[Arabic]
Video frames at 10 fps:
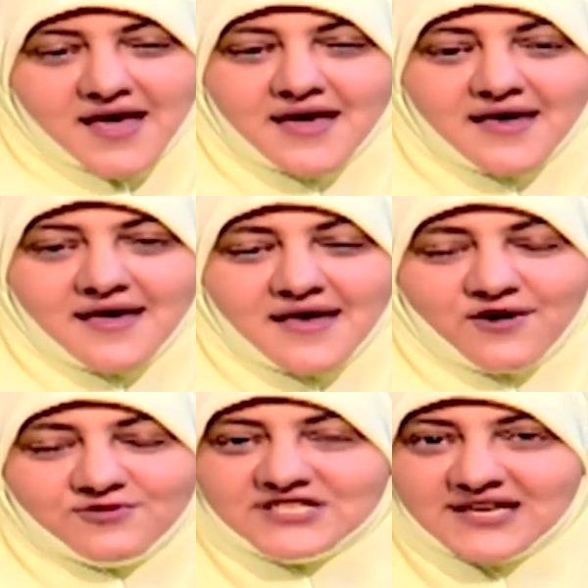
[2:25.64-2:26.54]

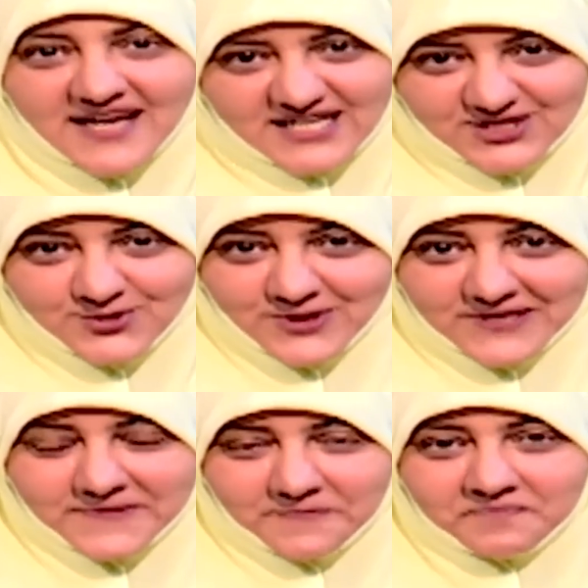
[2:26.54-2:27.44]
آه، وصيه للزوج
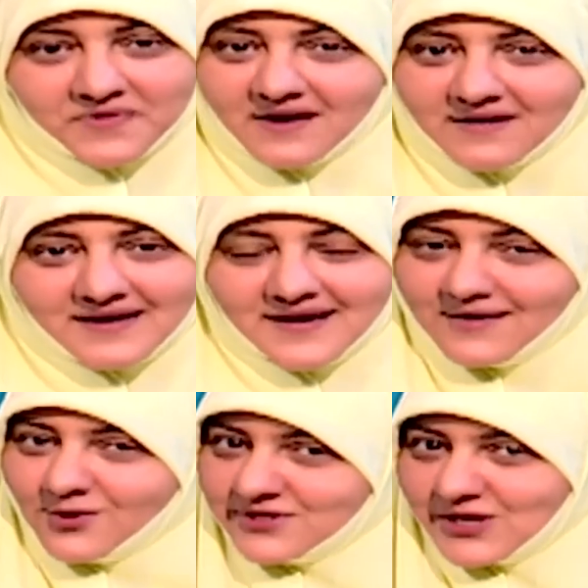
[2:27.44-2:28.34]

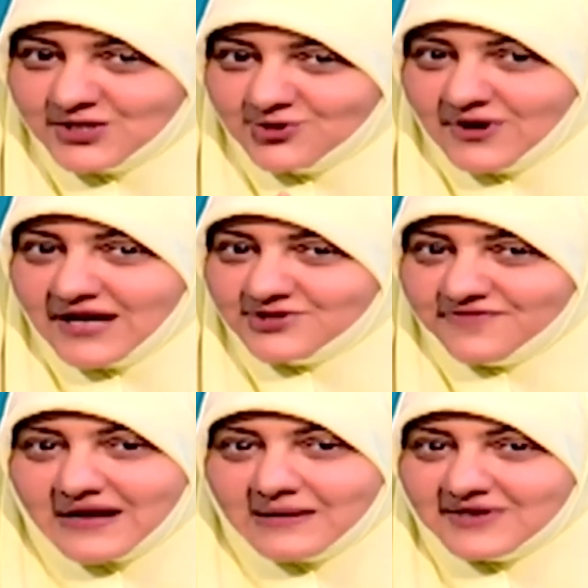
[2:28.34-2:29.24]
انا قلت للزوج
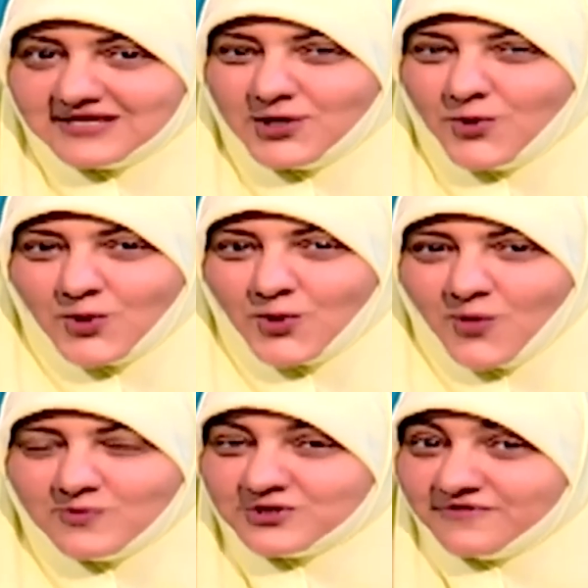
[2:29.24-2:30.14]
شوف كلام كتير
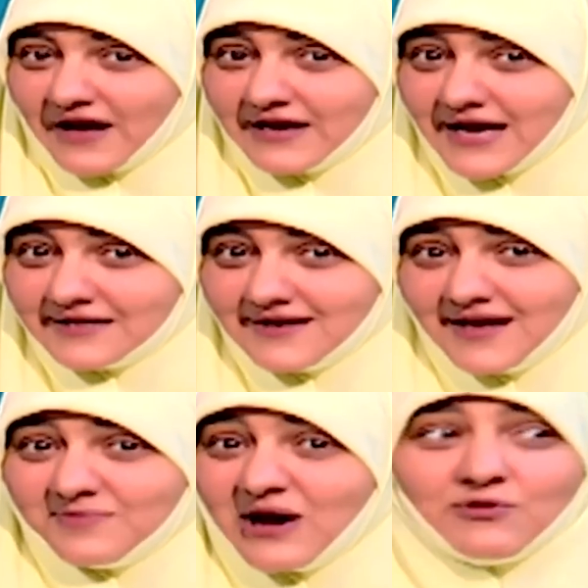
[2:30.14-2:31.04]
وللام شوف عليها قد
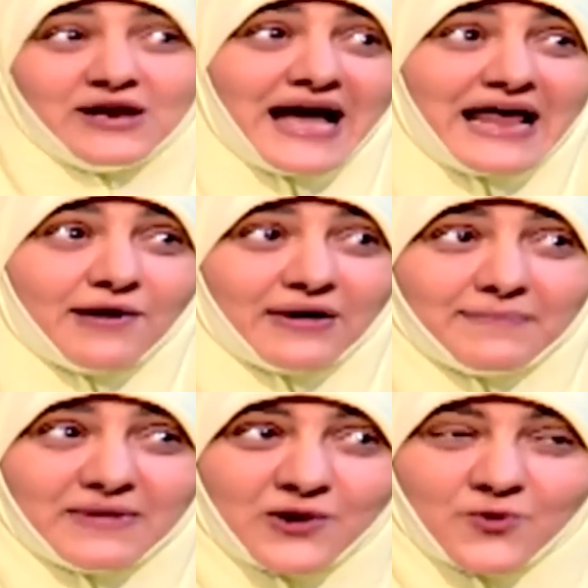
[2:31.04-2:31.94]
ايه من اول الحلقه
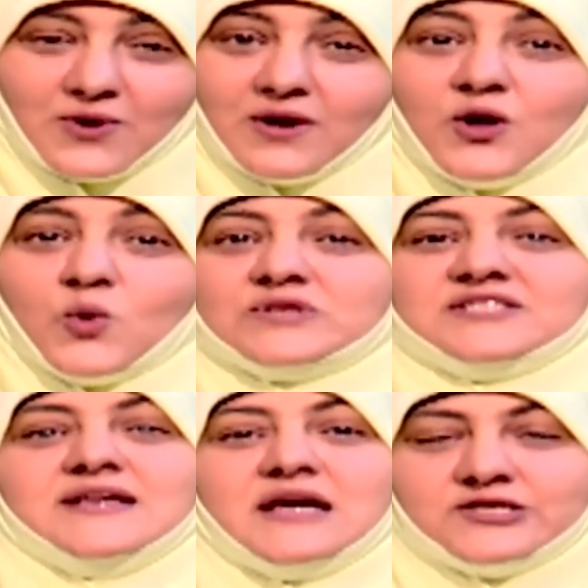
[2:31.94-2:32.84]
وانا عماله اقول
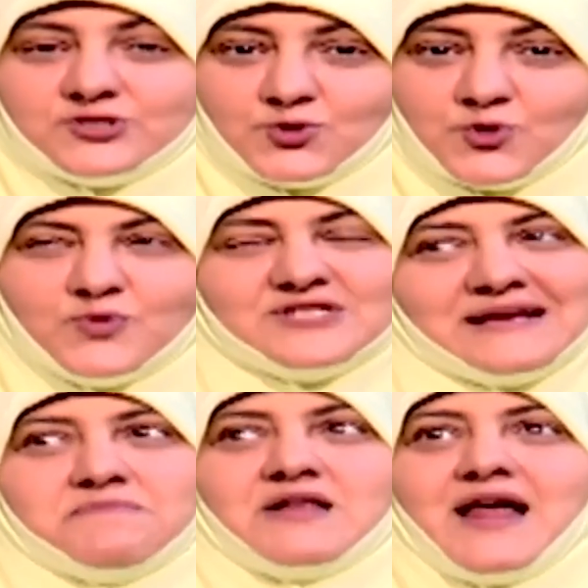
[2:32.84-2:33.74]
وصيه للزوج
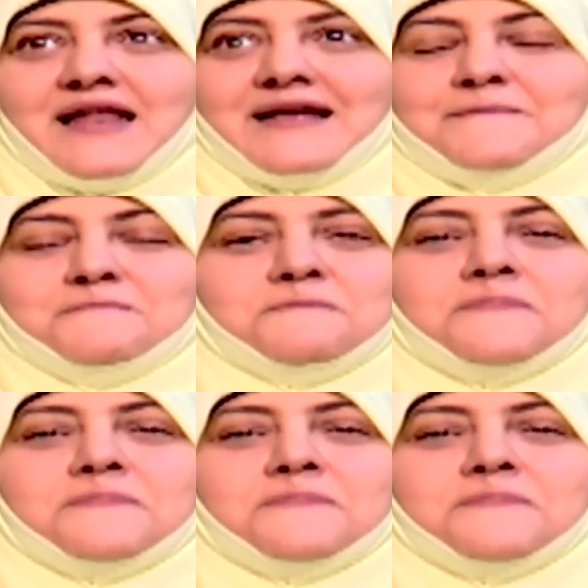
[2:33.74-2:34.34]
بص يا ابن الحلال